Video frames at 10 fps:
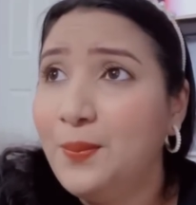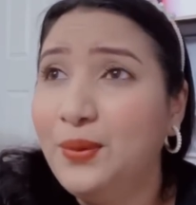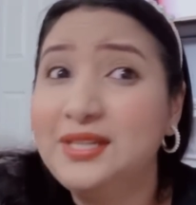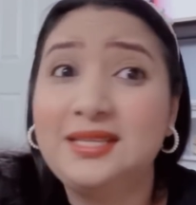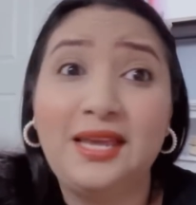
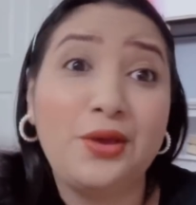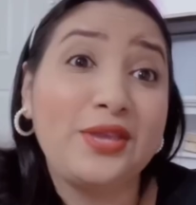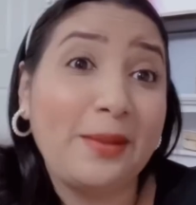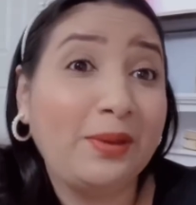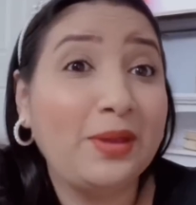pues ellos
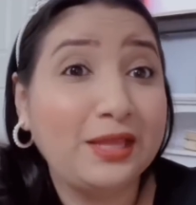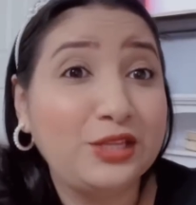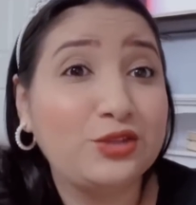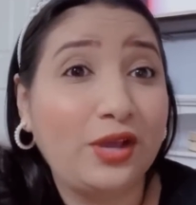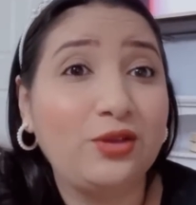ya me habían
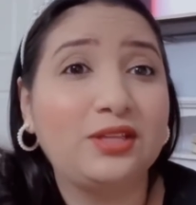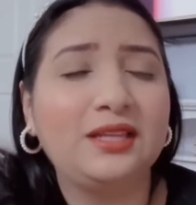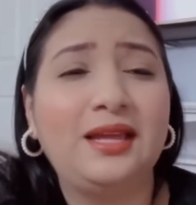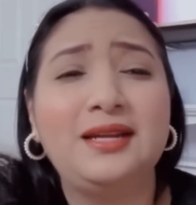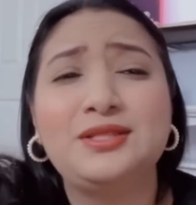dicho que yo
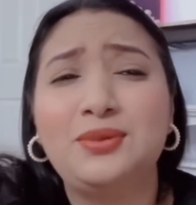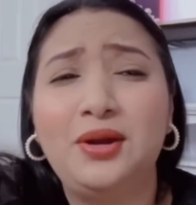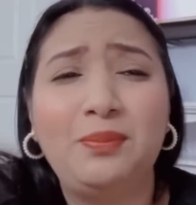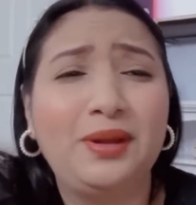tratara el suero,